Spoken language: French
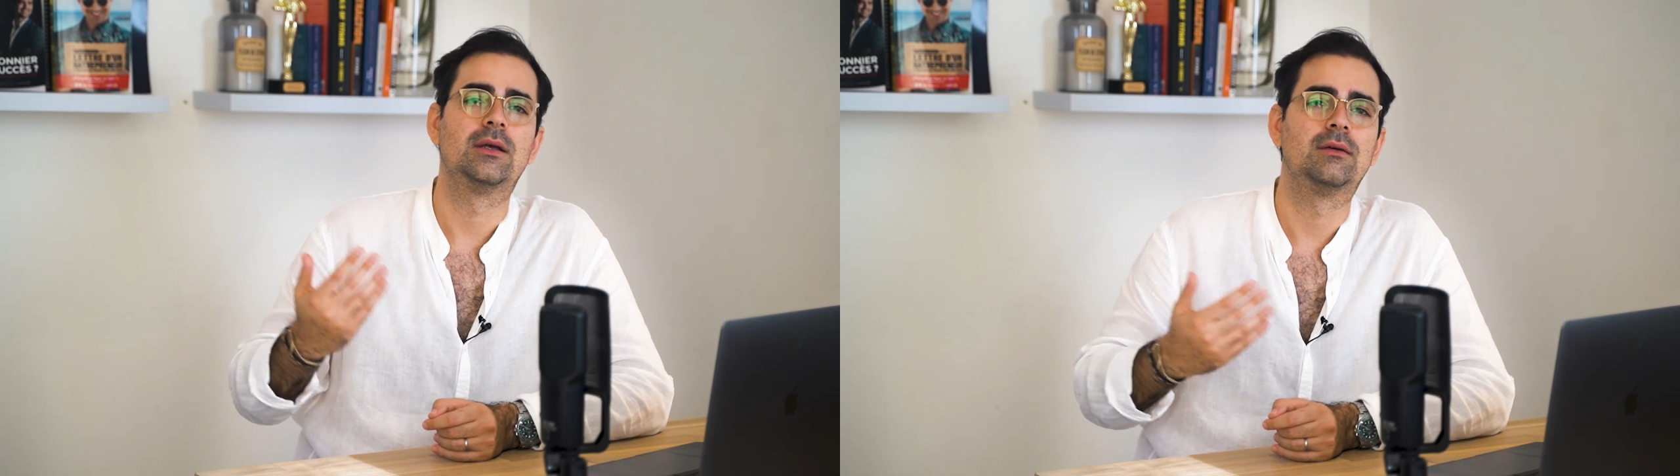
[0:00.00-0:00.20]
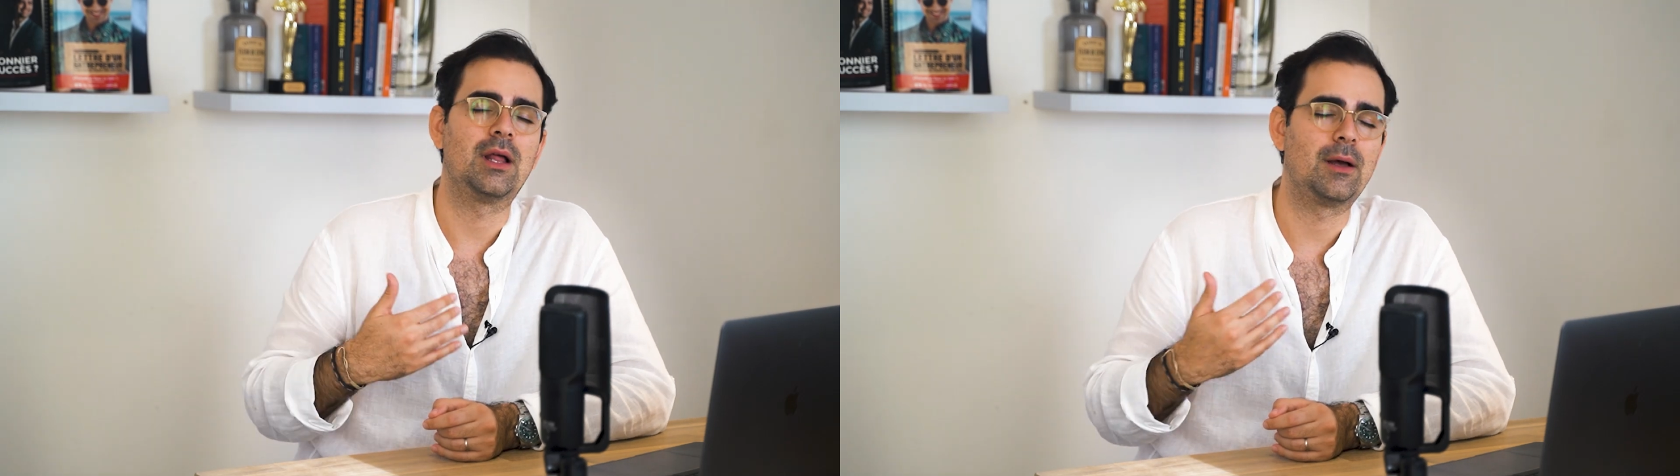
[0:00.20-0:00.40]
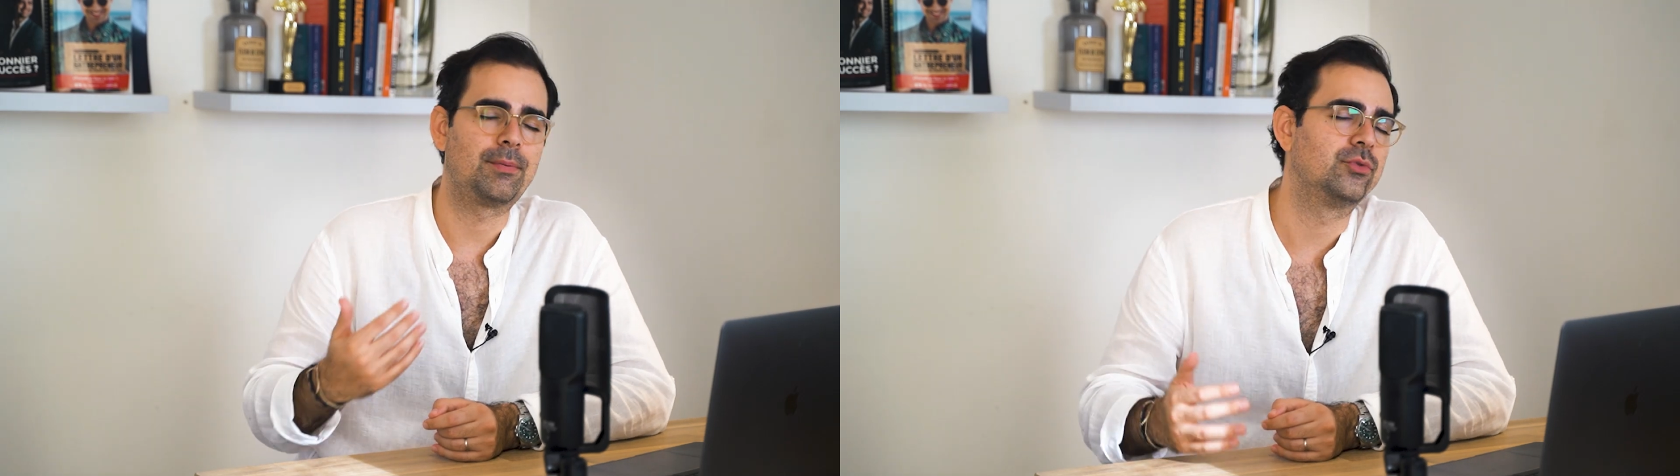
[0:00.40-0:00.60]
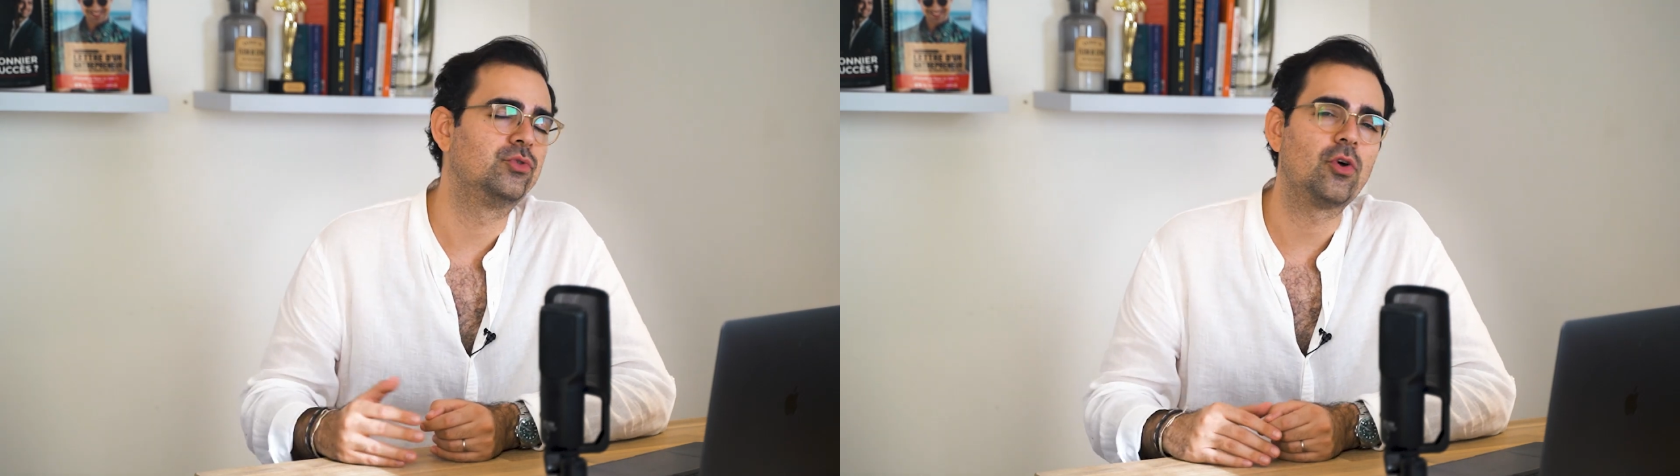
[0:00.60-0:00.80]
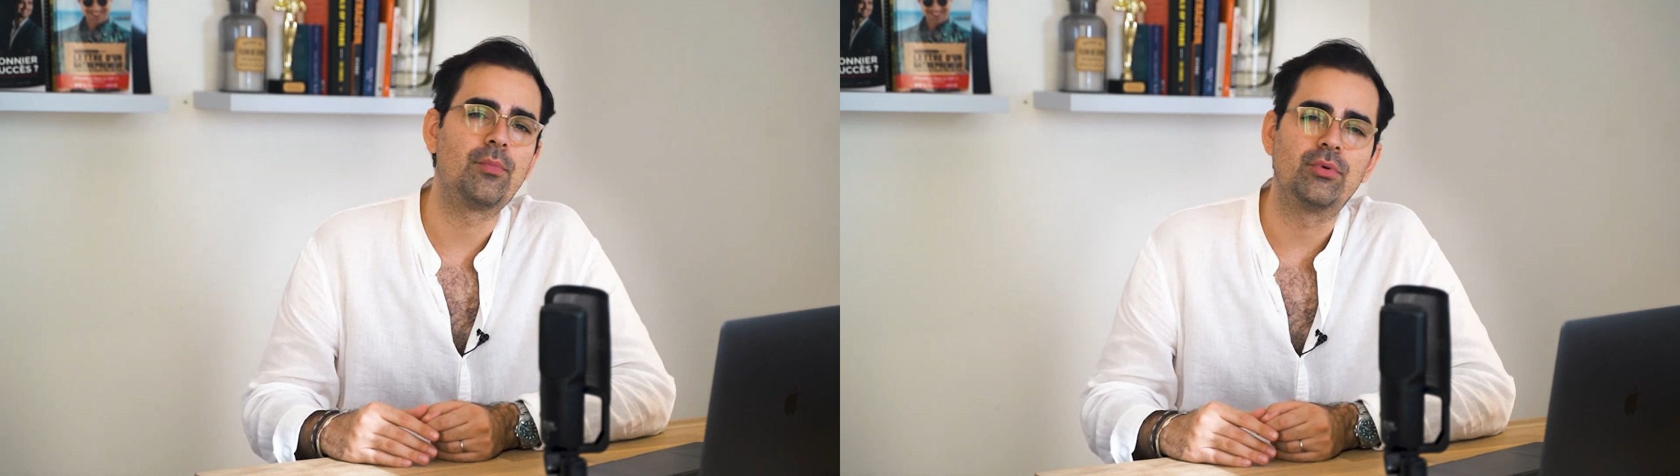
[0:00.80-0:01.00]
voilà, prendre
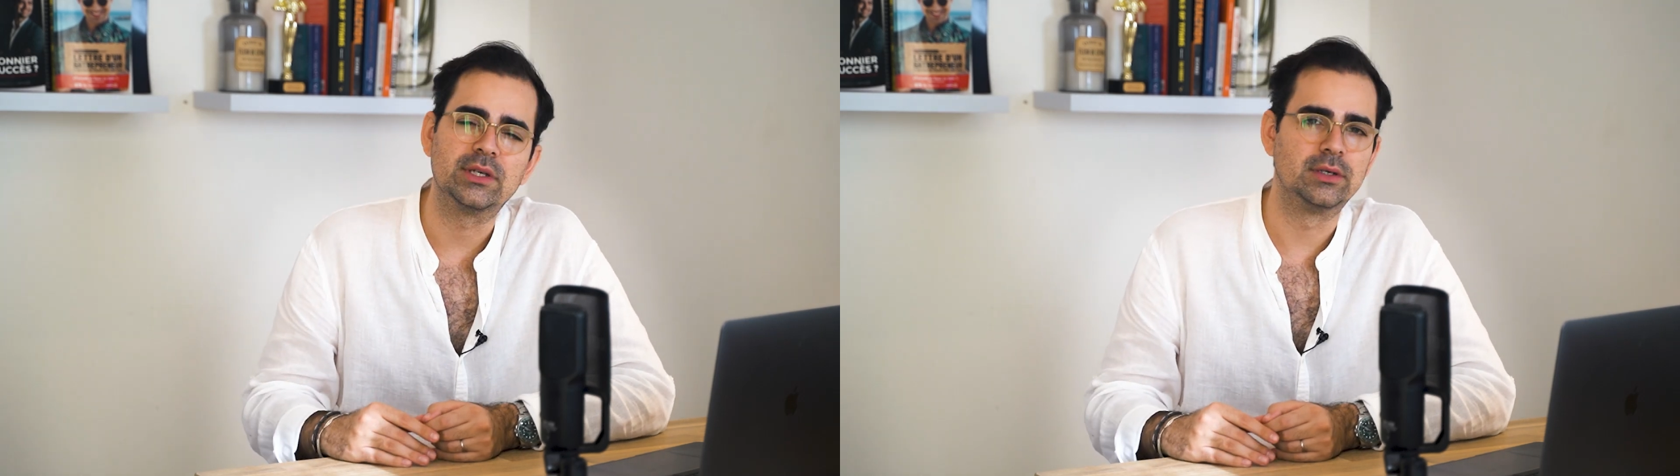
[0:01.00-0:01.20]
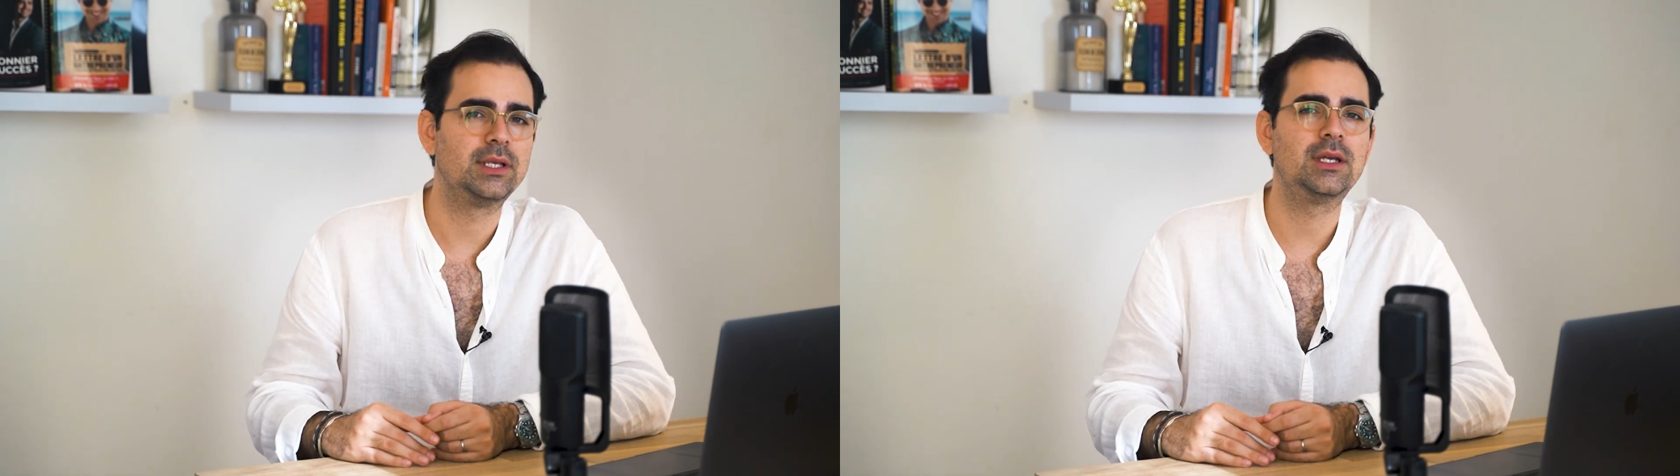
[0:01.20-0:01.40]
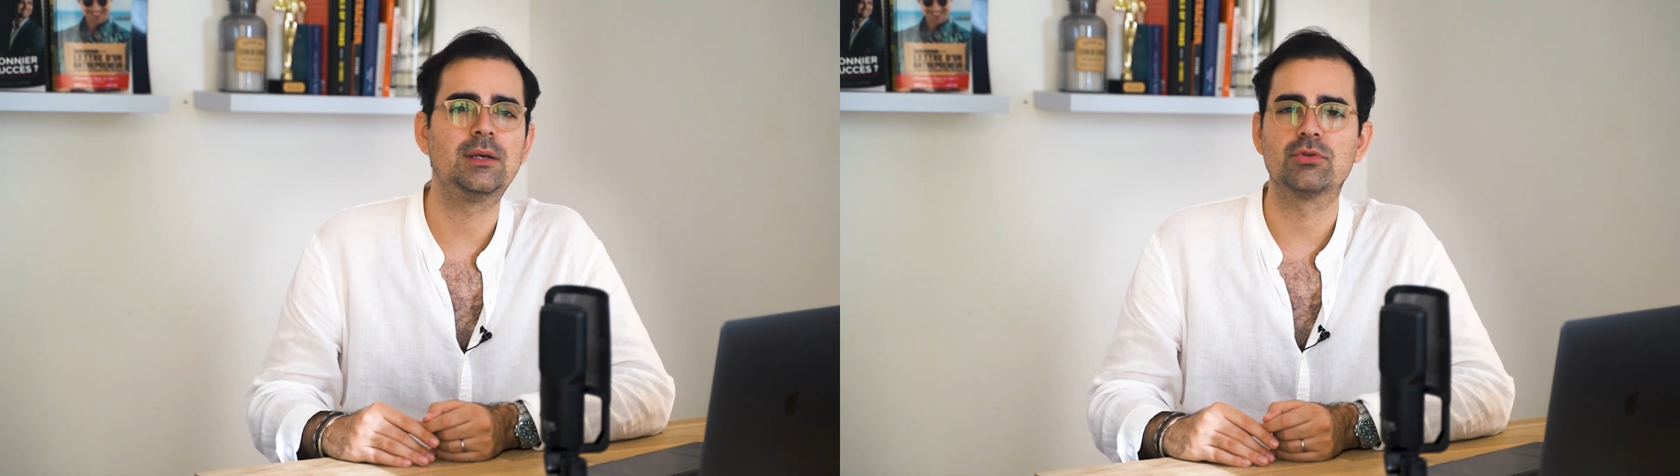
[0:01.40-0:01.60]
du temps pour rigoler,